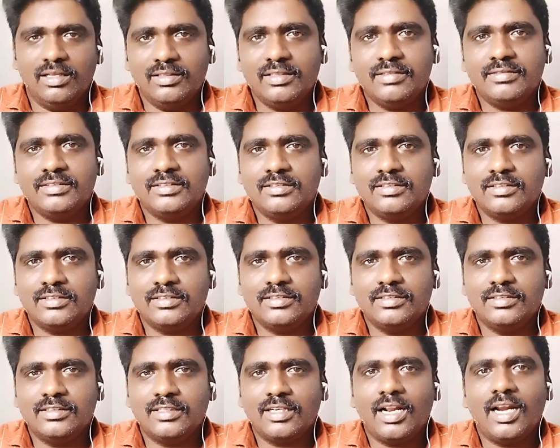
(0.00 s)
அதை வந்து
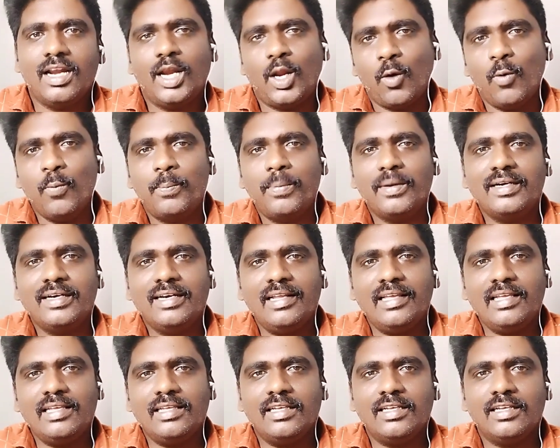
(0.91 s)
லவ்
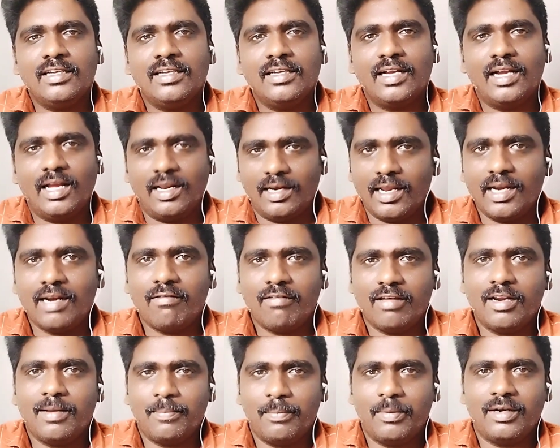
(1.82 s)
பண்ணி
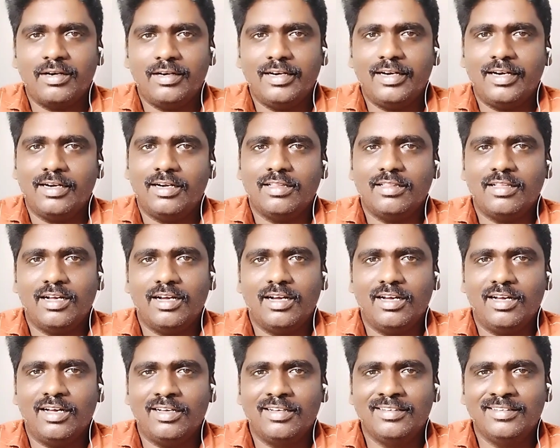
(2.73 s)
கல்யாணம் வர பண்ணிக்கிட்டதா
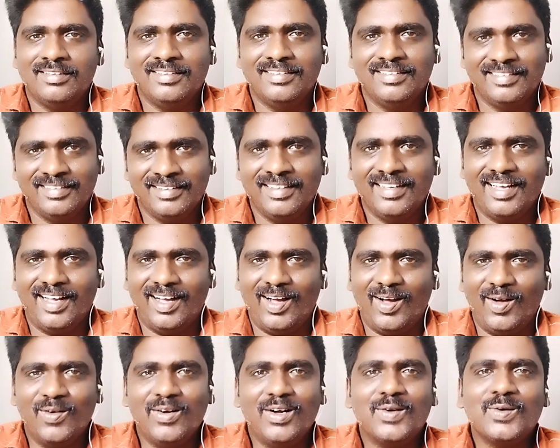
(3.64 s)

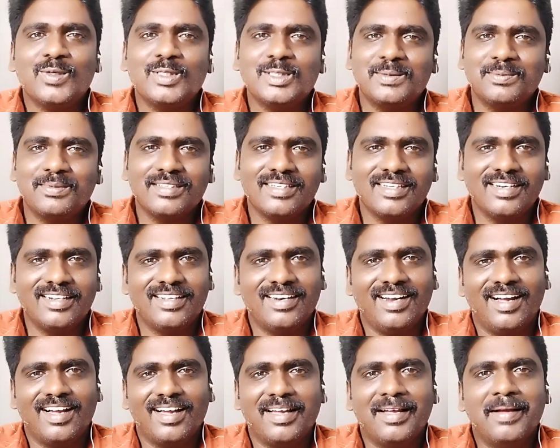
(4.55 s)
அவங்க அனௌன்ஸ்
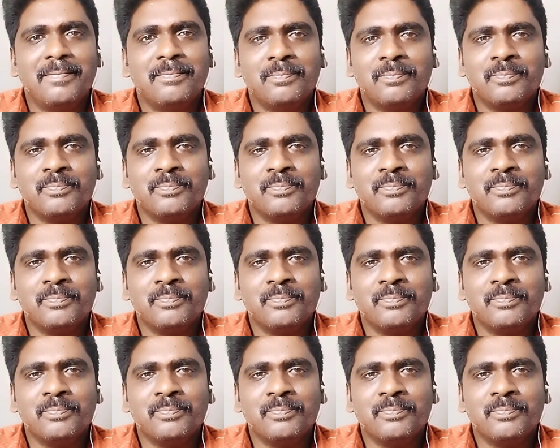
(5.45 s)
பண்ணியிருக்கிறாங்க